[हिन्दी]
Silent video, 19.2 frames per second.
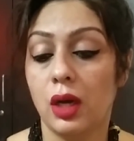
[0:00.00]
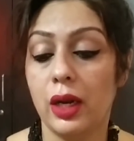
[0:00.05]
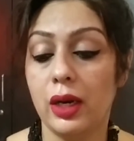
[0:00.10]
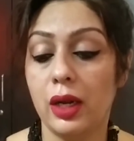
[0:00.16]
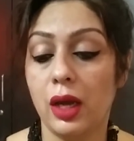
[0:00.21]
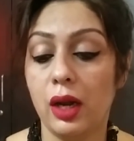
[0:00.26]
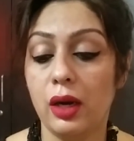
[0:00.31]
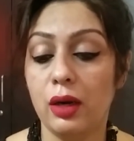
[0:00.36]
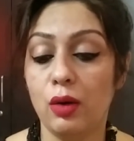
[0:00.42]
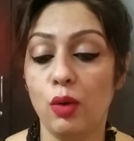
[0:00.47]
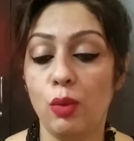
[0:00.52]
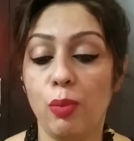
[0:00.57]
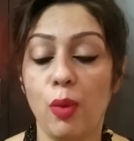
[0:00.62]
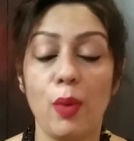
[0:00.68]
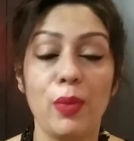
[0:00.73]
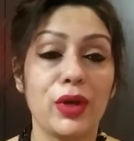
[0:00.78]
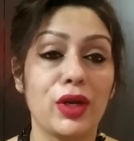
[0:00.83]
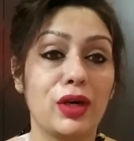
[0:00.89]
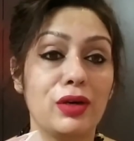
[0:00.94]
अनार ग्लो
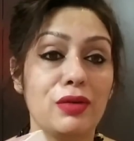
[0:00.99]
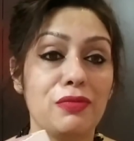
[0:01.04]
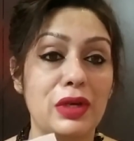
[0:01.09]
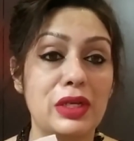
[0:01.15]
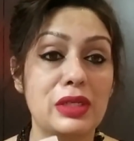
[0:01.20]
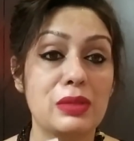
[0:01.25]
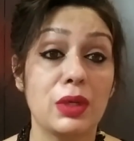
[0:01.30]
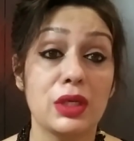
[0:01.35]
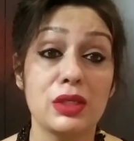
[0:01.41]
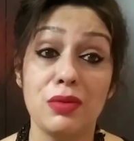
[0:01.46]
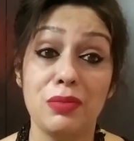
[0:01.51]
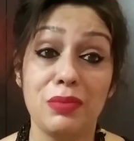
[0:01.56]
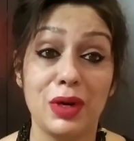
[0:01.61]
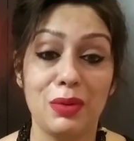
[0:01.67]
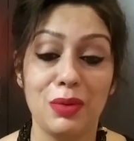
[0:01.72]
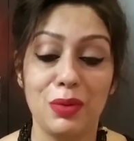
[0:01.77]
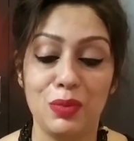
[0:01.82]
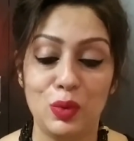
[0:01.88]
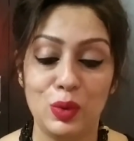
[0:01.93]
पॉमिग्रेंट फेस मास्क मैं
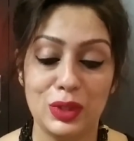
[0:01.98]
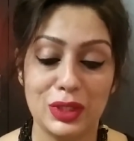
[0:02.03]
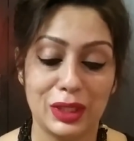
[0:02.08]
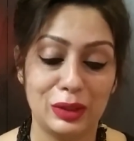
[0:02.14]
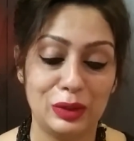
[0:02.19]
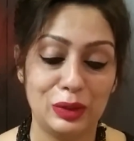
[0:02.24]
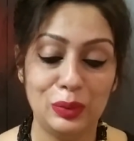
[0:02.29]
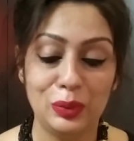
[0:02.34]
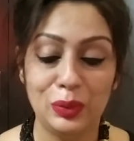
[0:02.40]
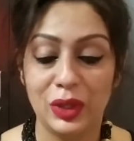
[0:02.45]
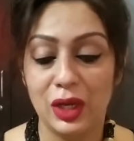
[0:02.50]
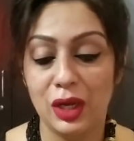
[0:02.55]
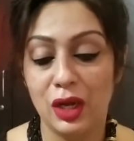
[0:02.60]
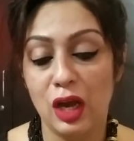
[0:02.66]
बार बार भूल जाती हूँ